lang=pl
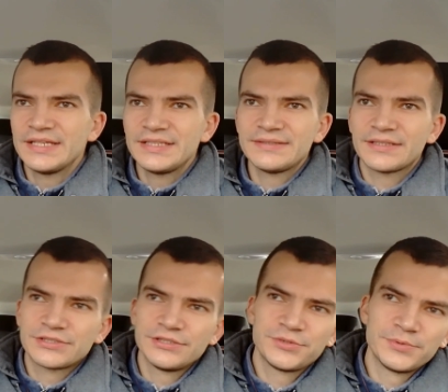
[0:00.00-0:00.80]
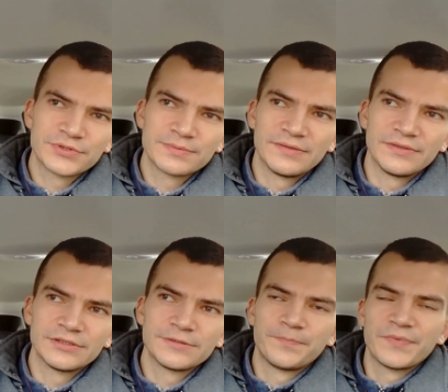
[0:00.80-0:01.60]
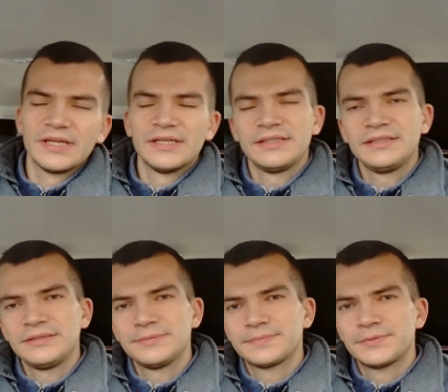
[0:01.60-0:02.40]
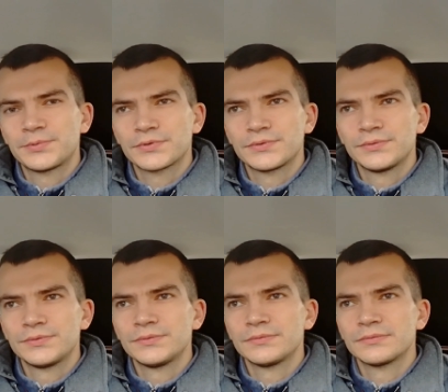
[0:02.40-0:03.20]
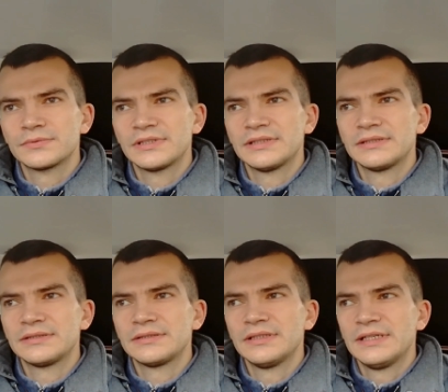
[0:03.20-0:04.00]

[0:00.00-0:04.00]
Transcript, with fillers: I zaczęliśmy rozmawiać. I po prostu e,